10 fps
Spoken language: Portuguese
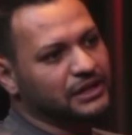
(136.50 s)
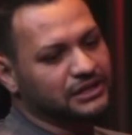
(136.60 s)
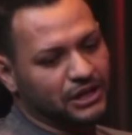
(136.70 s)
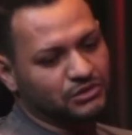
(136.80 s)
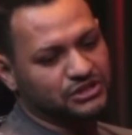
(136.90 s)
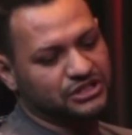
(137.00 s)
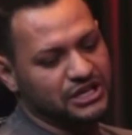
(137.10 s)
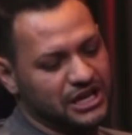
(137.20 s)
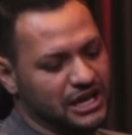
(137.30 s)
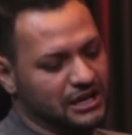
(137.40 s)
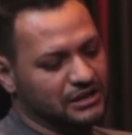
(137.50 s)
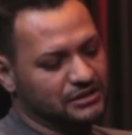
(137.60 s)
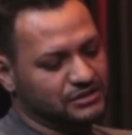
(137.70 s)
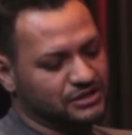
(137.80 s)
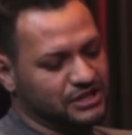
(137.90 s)
Então, se,
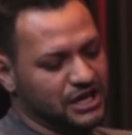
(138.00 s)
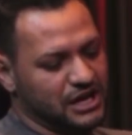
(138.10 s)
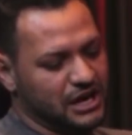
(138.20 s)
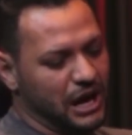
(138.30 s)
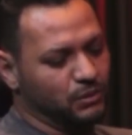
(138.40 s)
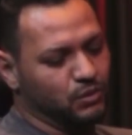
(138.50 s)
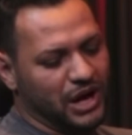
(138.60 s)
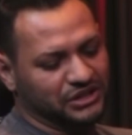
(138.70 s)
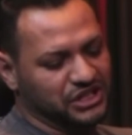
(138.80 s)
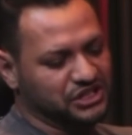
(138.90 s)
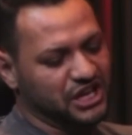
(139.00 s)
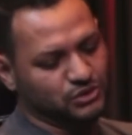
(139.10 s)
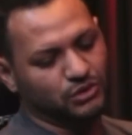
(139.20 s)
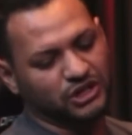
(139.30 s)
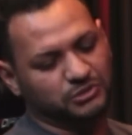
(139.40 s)
se algum artista é
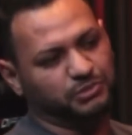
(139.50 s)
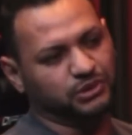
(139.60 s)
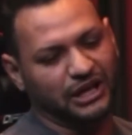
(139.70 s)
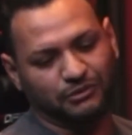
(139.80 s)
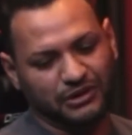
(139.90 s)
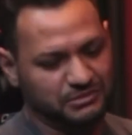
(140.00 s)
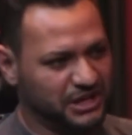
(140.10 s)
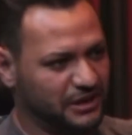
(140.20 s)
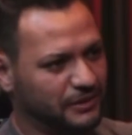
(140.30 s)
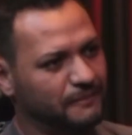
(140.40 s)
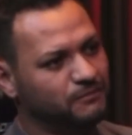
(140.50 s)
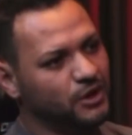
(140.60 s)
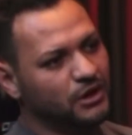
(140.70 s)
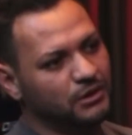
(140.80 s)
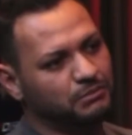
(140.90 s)
escolhido por tal família,
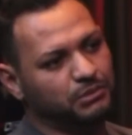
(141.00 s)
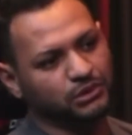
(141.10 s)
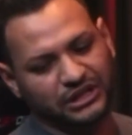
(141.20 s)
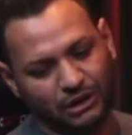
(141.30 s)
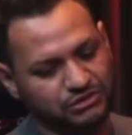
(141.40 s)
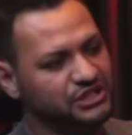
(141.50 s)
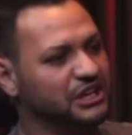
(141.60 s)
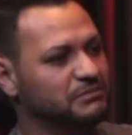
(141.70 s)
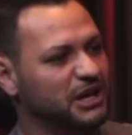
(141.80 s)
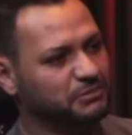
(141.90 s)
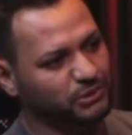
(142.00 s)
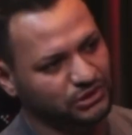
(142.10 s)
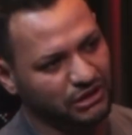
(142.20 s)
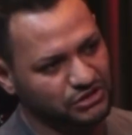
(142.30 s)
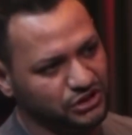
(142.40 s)
por tal segmento, por
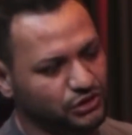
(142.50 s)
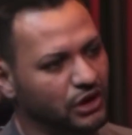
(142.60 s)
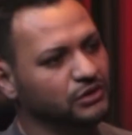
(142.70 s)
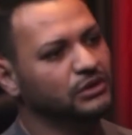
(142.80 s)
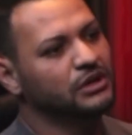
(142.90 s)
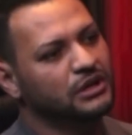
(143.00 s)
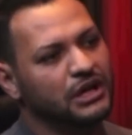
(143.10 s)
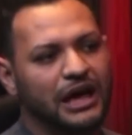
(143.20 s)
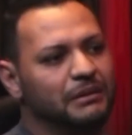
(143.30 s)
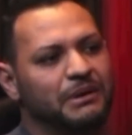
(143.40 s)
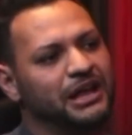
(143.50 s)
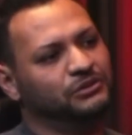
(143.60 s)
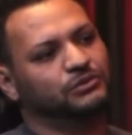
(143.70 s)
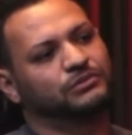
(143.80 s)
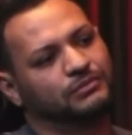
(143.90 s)
tal escritório, é
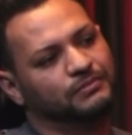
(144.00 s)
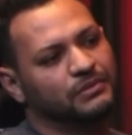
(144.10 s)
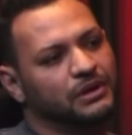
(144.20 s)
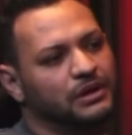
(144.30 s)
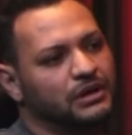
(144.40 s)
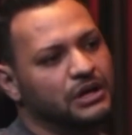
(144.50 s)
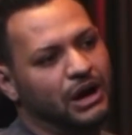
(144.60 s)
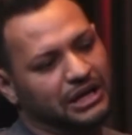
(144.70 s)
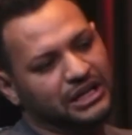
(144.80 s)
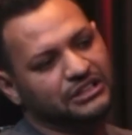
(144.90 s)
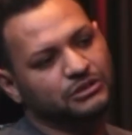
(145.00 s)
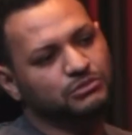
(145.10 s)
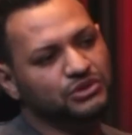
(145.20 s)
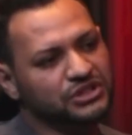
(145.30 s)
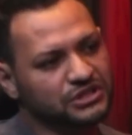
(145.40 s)
mérito. Eu
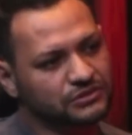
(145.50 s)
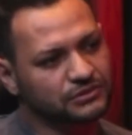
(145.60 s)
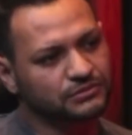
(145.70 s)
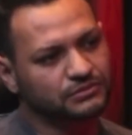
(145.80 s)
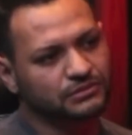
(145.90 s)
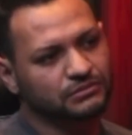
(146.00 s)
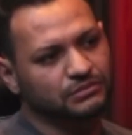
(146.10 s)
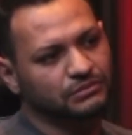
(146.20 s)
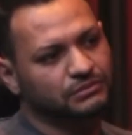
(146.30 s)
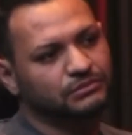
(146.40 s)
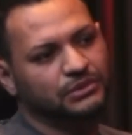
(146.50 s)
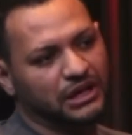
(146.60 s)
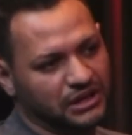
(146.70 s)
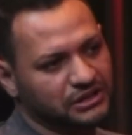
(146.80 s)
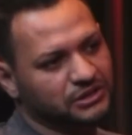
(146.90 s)
acredito muito nisso.
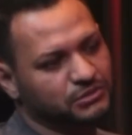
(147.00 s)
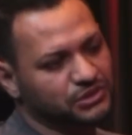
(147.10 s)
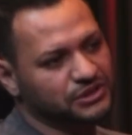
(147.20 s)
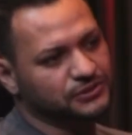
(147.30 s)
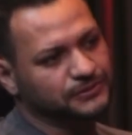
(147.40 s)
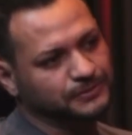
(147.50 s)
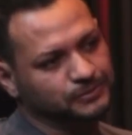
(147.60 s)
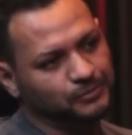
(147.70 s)
Acredito muito nisso.